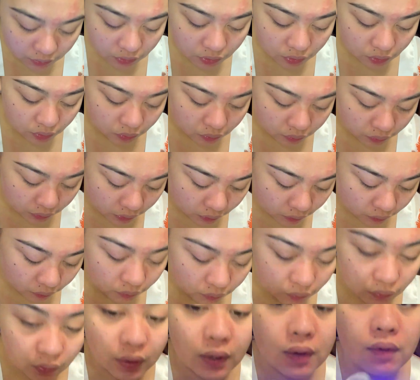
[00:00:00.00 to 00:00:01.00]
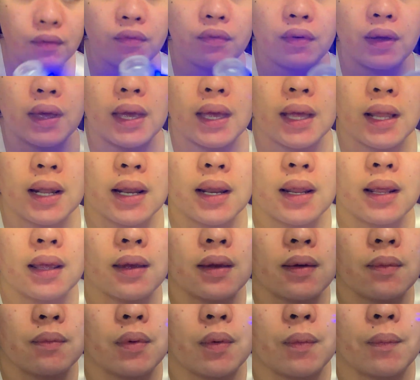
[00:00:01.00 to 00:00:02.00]
So, yung refill,
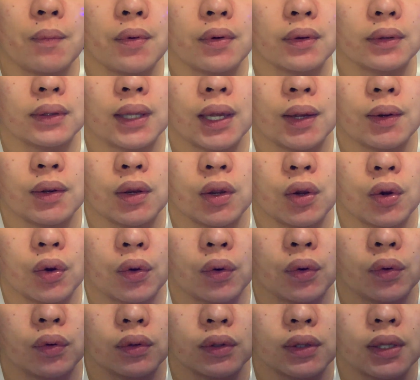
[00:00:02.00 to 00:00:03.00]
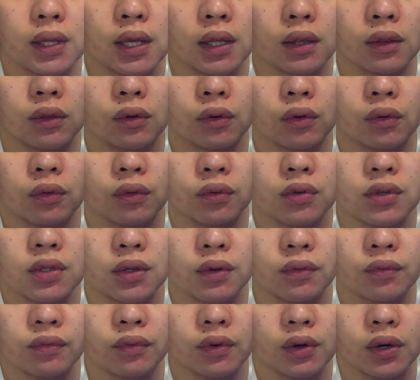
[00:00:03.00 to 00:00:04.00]
pupunta nyo dito
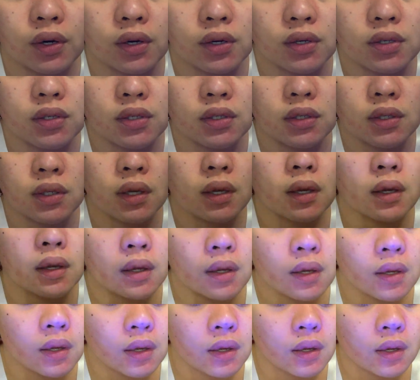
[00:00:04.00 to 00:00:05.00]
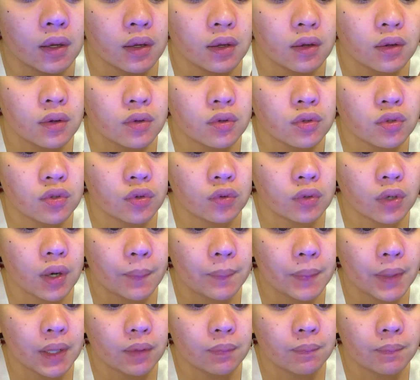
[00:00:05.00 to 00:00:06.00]
so first. So,
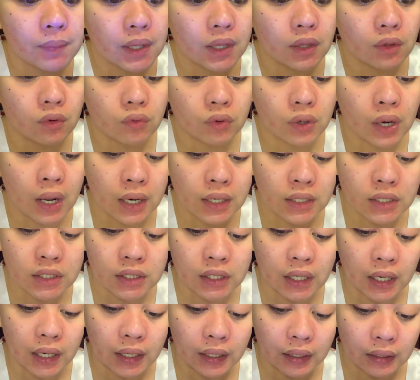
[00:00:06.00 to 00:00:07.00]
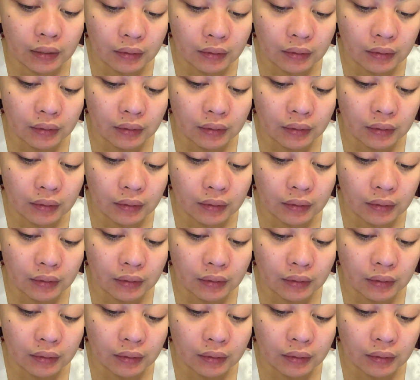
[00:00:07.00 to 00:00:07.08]
napitpit ko na siya.